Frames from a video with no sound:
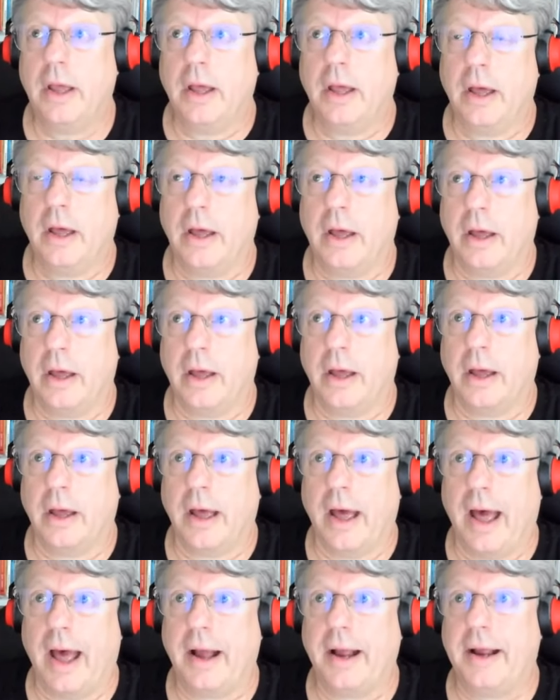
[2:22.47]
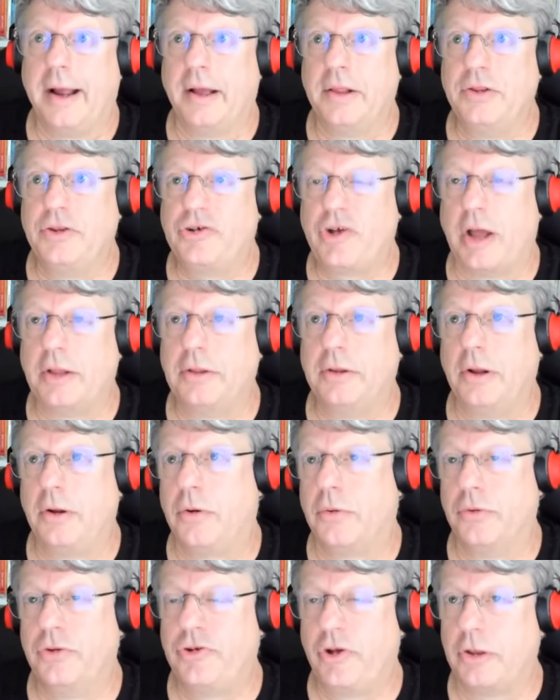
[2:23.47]
eh, agganciando il
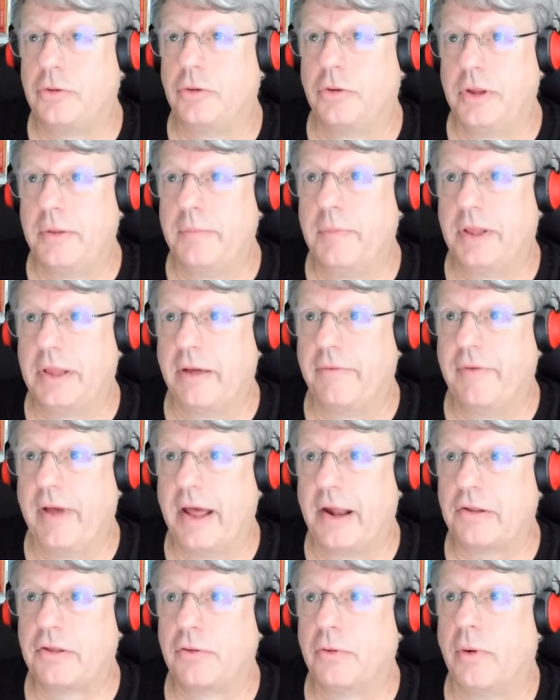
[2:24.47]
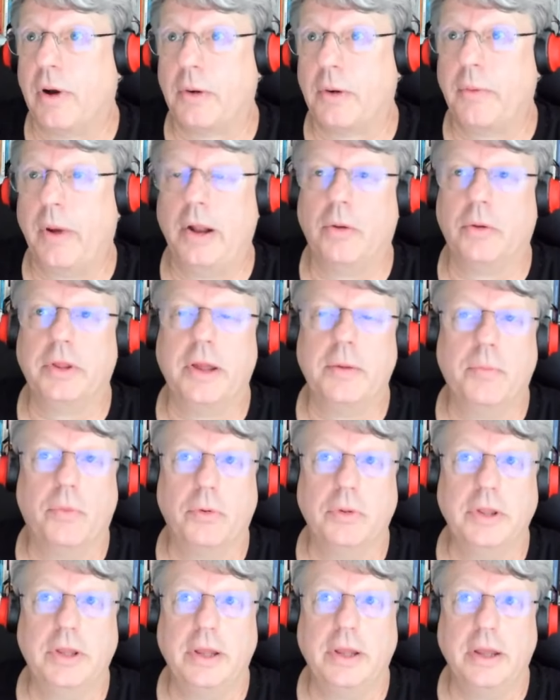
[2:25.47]
concetto di metaverso a quello dei
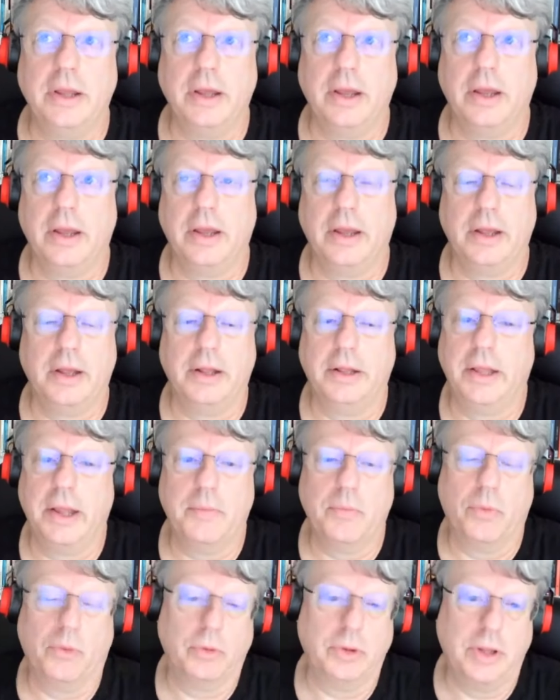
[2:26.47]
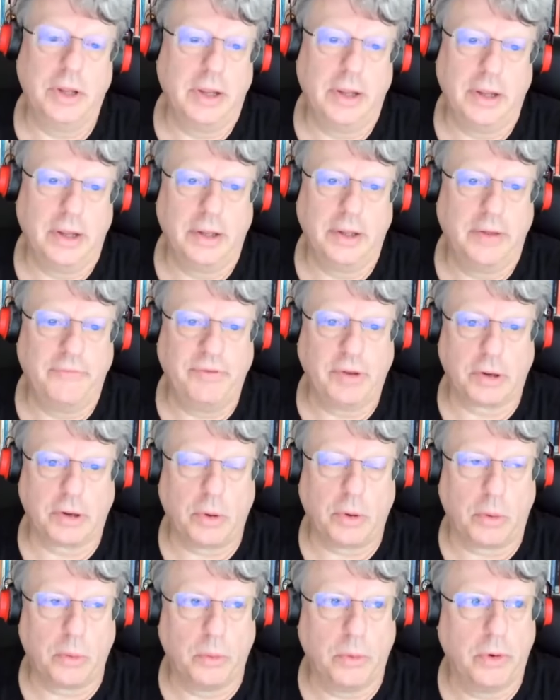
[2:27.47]
mondi, dei mondi, dei
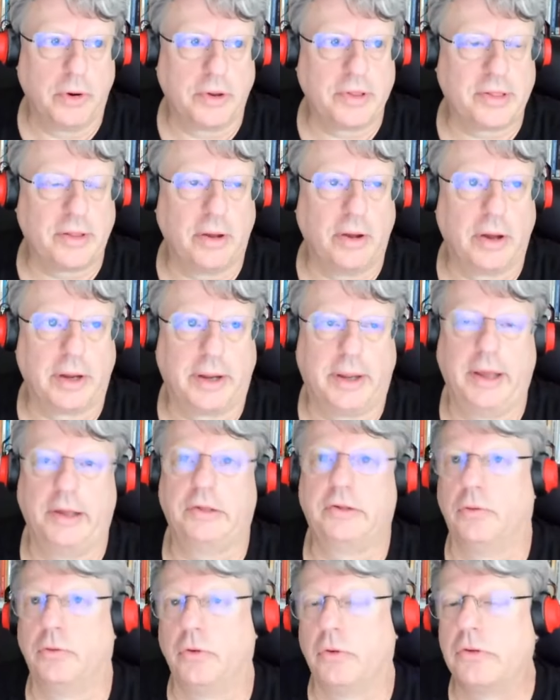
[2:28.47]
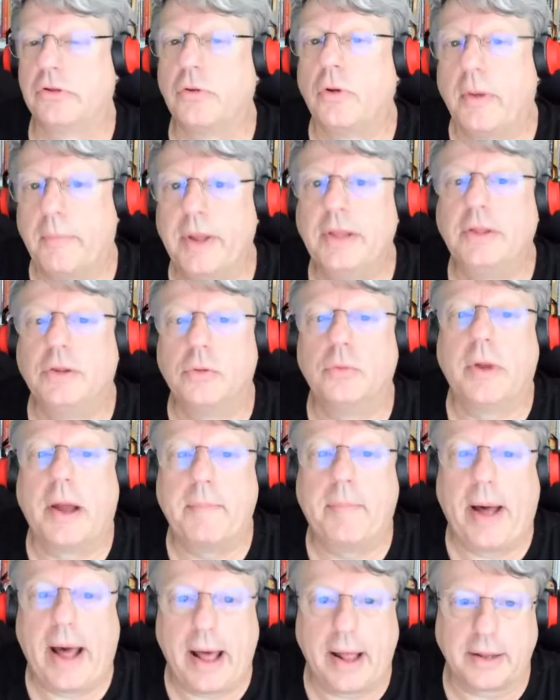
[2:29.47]
virtual worlds, che sono solamente una
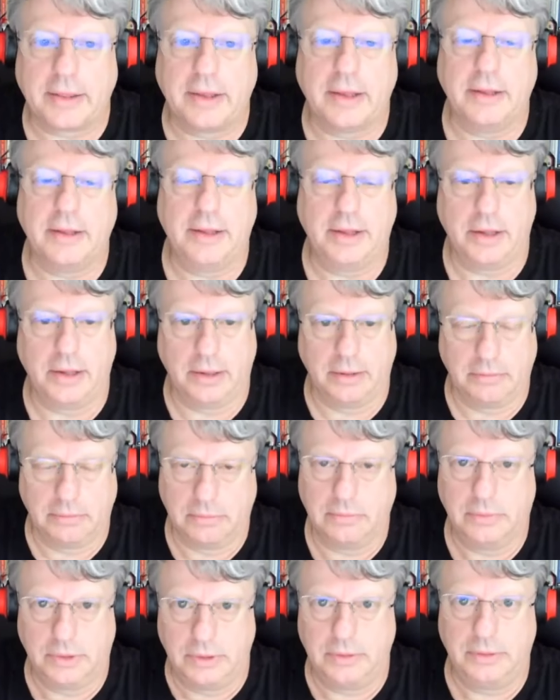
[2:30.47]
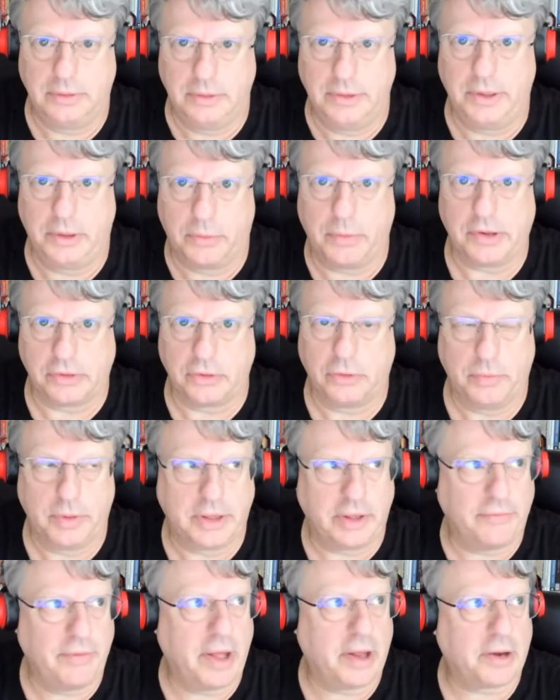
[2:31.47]
parte di, di questo
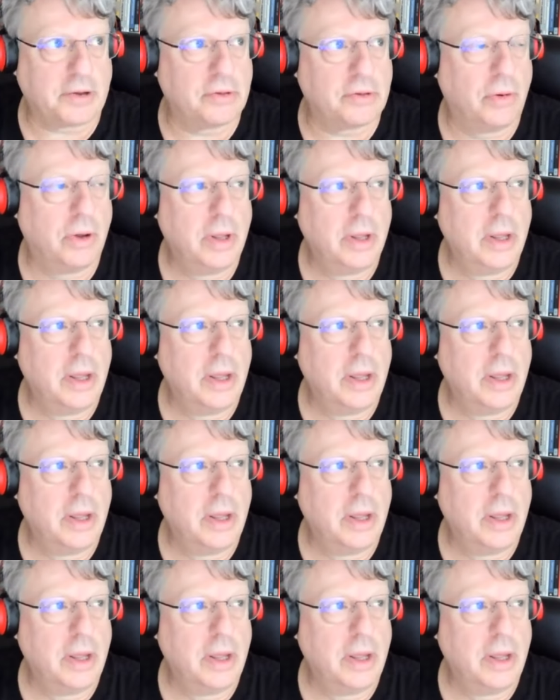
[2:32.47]
metaverso.